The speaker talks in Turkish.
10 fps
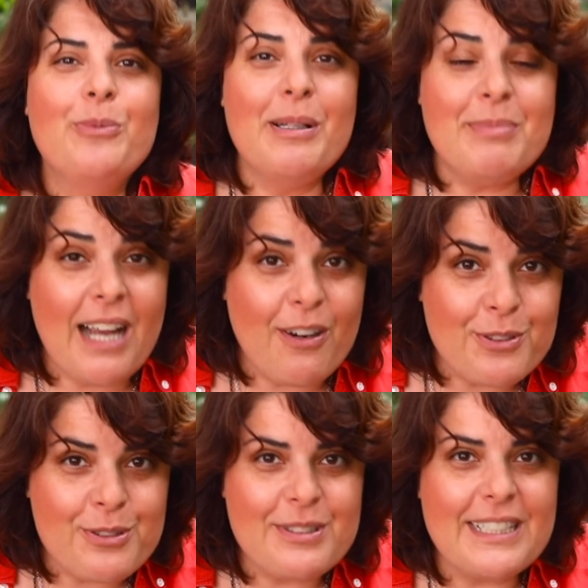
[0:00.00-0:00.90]
Umarım tarif
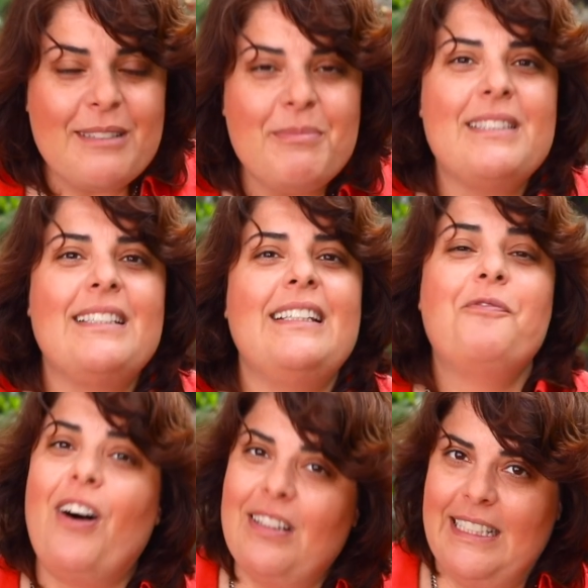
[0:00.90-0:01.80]
hoşunuza gitmiştir.
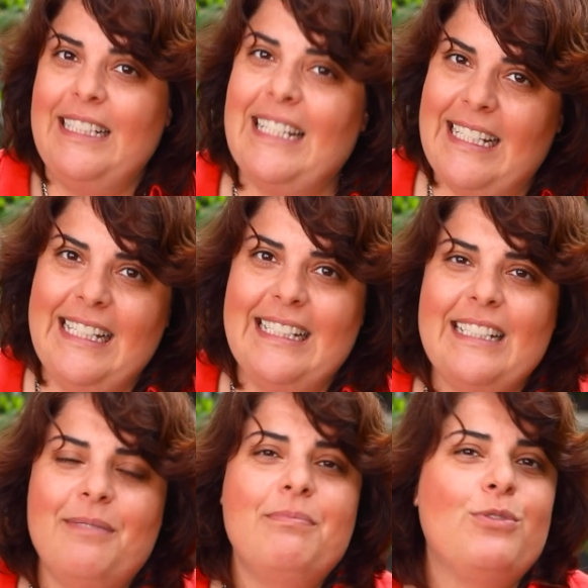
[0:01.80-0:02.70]
Vallahi deneyin
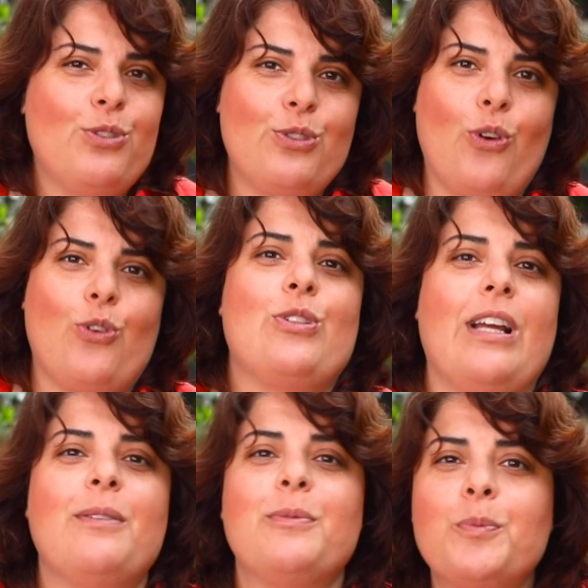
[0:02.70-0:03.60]
derim çünkü çok
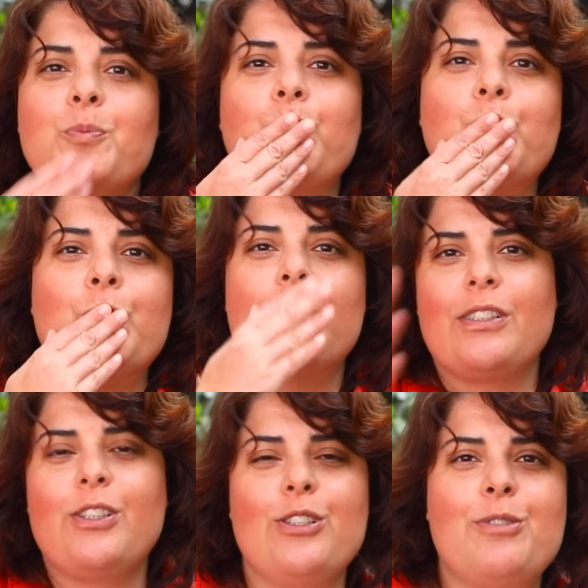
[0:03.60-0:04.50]
güzel.
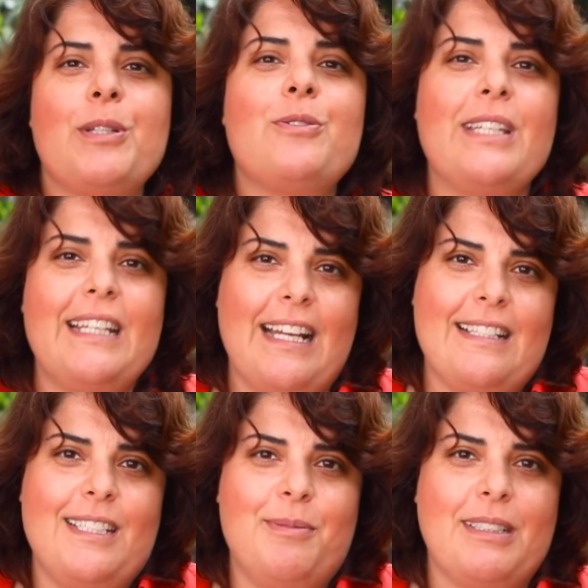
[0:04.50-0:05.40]
Görüşmek üzere
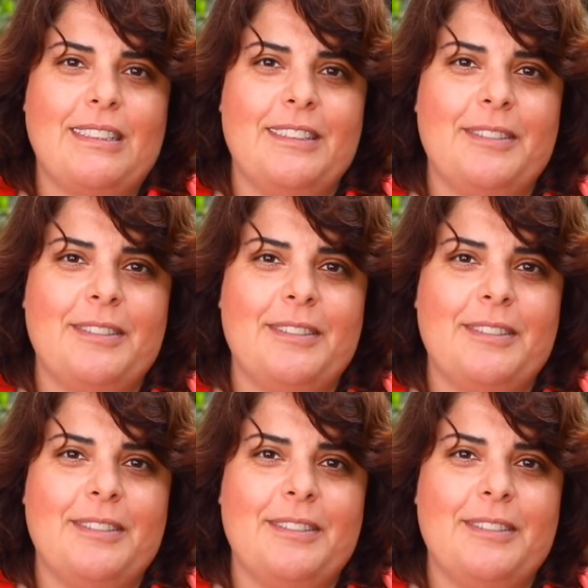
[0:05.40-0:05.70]
kendinize iyi bakın.